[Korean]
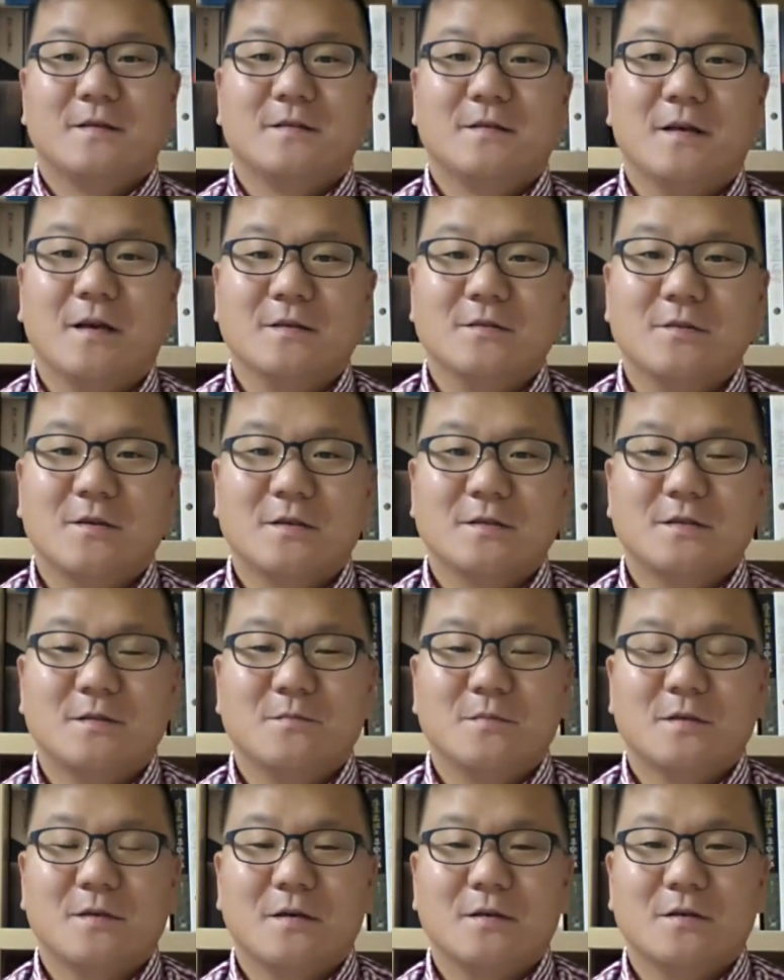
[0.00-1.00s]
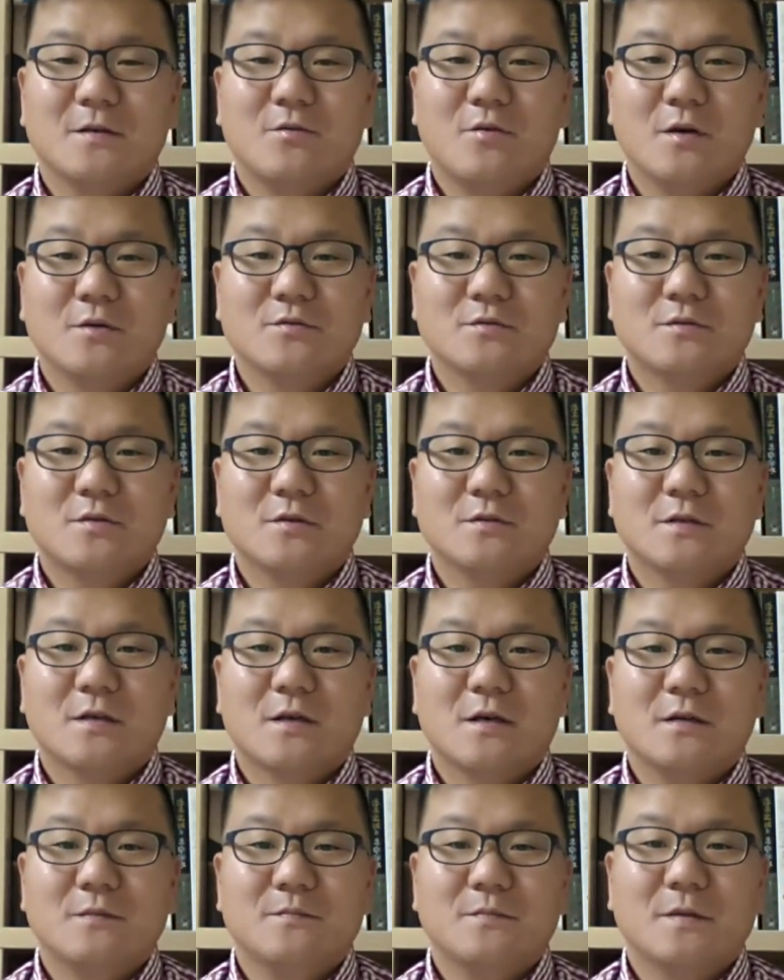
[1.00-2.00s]
예, 안녕하십니까. 예, 황규철
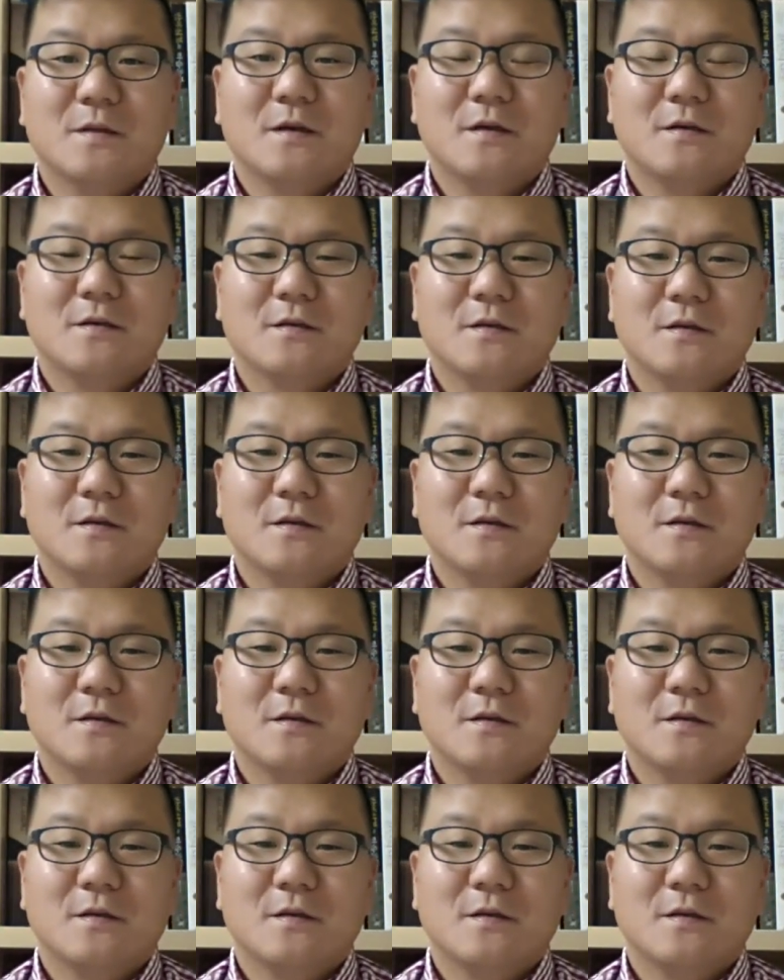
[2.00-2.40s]
작가입니다.